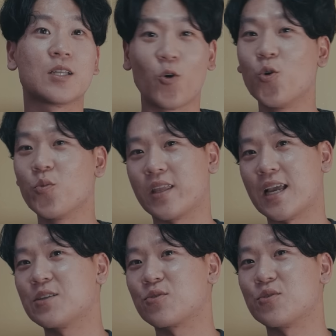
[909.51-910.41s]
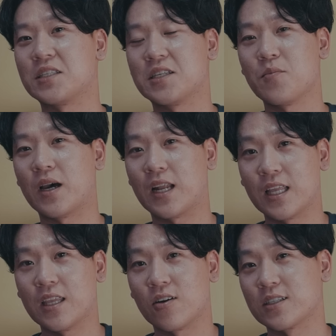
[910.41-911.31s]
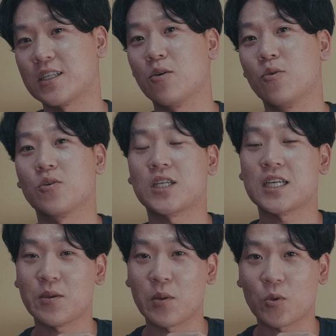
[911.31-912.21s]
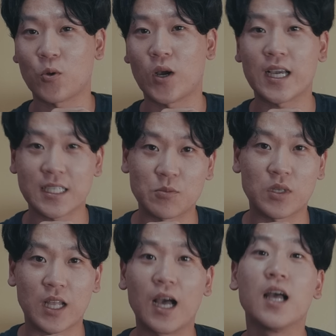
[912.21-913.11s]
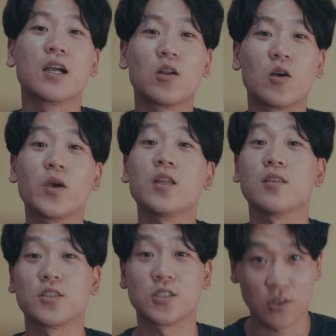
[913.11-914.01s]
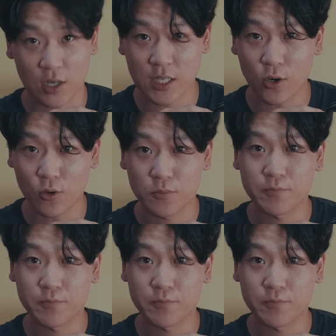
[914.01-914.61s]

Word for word: 도움이 될 수 있을 만한 영상으로 찾아뵙도록 하겠습니다. 그러면 들어가세요!